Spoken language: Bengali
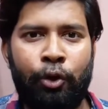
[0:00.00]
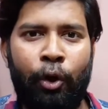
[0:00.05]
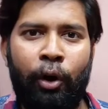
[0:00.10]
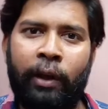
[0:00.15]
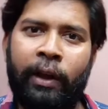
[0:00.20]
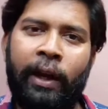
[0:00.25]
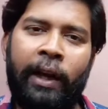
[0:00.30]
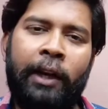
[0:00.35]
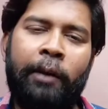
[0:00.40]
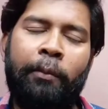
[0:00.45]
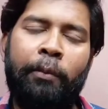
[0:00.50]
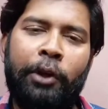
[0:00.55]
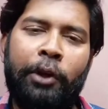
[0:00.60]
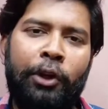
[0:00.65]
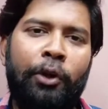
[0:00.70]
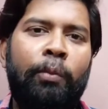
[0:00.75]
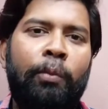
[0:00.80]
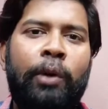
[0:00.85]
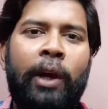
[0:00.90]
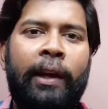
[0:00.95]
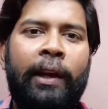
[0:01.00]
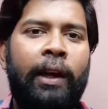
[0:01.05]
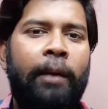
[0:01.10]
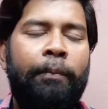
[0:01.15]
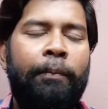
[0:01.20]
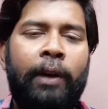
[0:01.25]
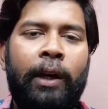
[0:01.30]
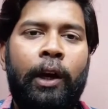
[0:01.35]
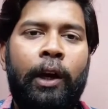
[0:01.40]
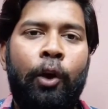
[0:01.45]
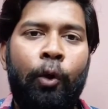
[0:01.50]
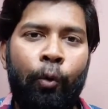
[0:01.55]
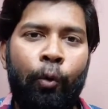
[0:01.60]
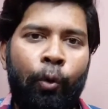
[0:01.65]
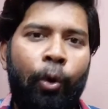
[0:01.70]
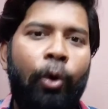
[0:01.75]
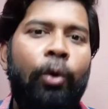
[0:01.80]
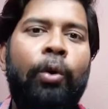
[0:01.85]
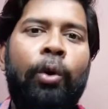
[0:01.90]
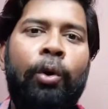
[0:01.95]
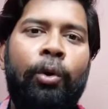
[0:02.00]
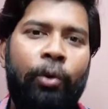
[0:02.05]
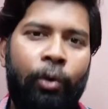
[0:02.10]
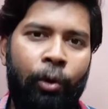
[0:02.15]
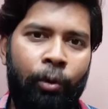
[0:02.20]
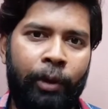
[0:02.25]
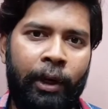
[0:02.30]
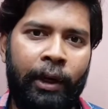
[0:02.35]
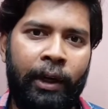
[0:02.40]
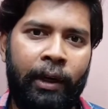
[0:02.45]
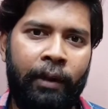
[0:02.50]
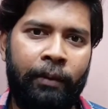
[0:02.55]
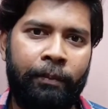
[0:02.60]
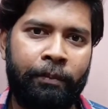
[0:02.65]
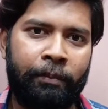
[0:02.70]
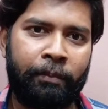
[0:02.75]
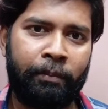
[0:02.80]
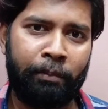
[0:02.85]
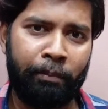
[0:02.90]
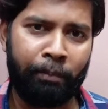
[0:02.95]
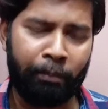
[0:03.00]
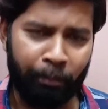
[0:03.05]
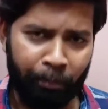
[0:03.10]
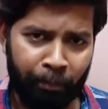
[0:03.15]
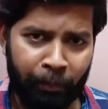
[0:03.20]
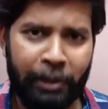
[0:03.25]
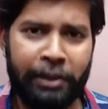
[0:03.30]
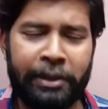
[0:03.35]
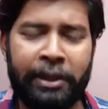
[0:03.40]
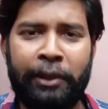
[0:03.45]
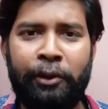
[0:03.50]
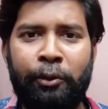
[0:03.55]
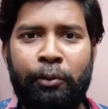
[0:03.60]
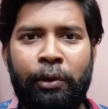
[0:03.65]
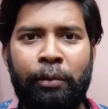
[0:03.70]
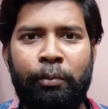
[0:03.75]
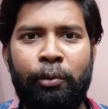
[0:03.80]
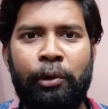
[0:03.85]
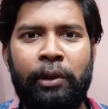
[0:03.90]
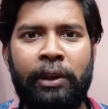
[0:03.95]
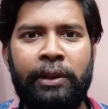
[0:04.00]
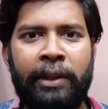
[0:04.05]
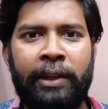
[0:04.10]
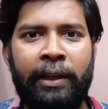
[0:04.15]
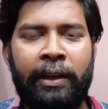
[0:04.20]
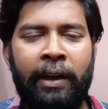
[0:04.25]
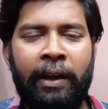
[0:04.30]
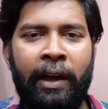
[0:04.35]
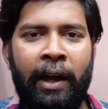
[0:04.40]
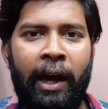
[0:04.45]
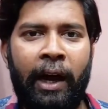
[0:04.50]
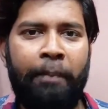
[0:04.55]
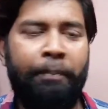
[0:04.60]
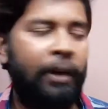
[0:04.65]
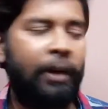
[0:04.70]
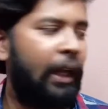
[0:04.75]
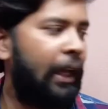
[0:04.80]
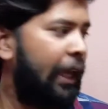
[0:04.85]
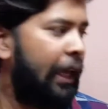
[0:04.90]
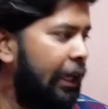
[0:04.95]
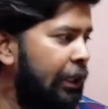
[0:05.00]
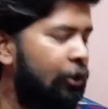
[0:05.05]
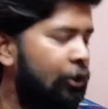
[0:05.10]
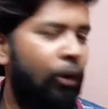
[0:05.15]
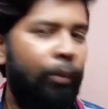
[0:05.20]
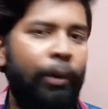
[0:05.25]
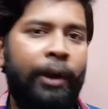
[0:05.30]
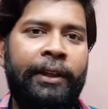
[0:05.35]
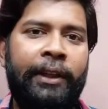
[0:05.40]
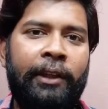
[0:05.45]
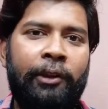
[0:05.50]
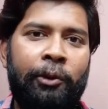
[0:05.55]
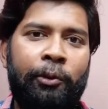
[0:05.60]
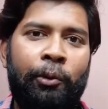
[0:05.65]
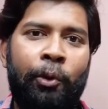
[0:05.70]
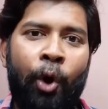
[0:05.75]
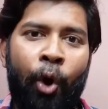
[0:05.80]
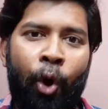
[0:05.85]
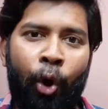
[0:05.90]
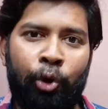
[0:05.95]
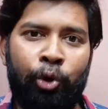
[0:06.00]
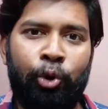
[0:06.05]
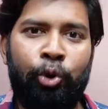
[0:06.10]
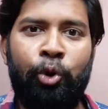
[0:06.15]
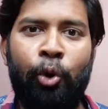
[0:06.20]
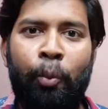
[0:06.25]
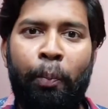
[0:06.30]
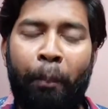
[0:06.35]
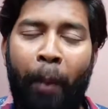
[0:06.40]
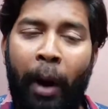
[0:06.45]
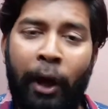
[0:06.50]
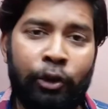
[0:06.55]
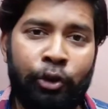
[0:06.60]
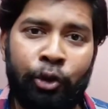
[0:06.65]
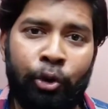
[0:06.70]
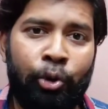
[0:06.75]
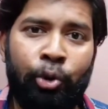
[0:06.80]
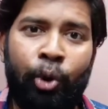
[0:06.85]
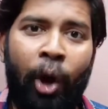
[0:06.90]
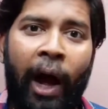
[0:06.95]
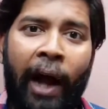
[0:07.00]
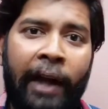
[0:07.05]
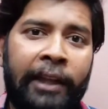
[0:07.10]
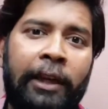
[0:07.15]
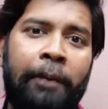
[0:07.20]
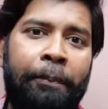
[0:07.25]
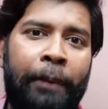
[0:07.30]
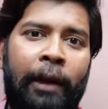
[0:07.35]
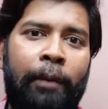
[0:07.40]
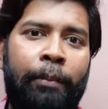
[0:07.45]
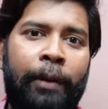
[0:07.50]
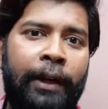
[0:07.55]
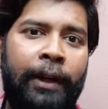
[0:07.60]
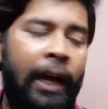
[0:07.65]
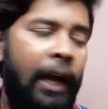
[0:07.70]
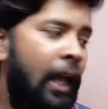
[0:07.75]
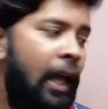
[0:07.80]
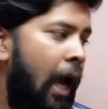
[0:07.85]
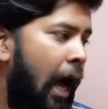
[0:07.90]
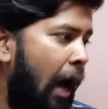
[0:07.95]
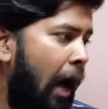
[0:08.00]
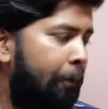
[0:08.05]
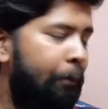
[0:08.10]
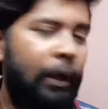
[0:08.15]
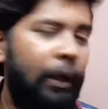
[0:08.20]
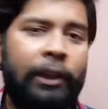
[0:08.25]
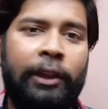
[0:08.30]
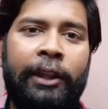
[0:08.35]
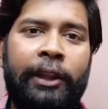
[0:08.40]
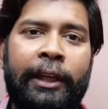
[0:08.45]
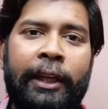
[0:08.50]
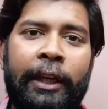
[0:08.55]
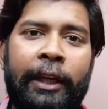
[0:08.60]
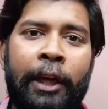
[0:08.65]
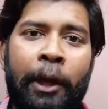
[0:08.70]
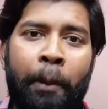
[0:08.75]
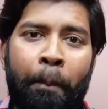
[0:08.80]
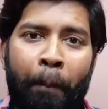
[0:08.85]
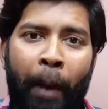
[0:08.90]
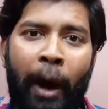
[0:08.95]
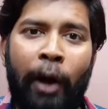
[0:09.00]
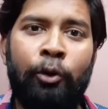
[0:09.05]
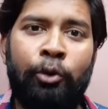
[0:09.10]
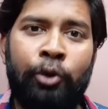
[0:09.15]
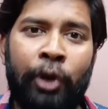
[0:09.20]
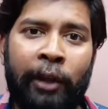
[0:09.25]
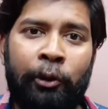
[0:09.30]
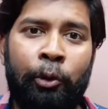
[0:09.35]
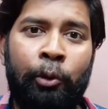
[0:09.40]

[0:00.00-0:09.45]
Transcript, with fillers: সরকারের নিয়মটাকে আপনারা উল্লঙ্ঘন করবেন প্লিজ এটুকুই বলতে চাই আপনারা এই সময়টাতেও অন্তত মানুষত্ব হারিয়ে ফেলবেন না আপনাদের দেখে মানুষ